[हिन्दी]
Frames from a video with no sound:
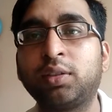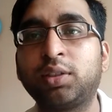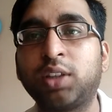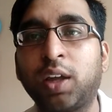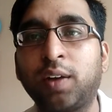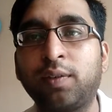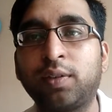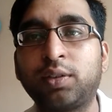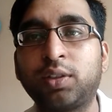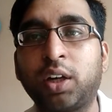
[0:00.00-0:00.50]

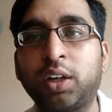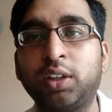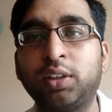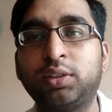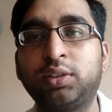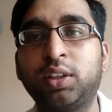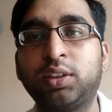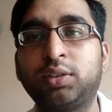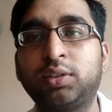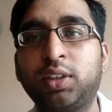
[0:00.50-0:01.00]
सेल्फ स्टडी
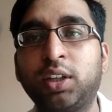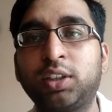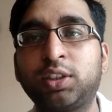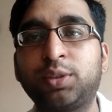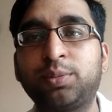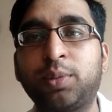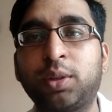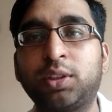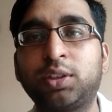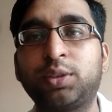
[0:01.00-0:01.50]
से
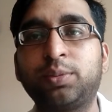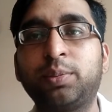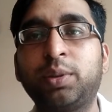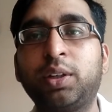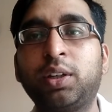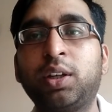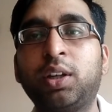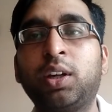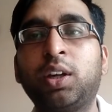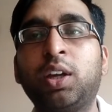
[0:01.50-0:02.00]
सिक्स मंथ्स में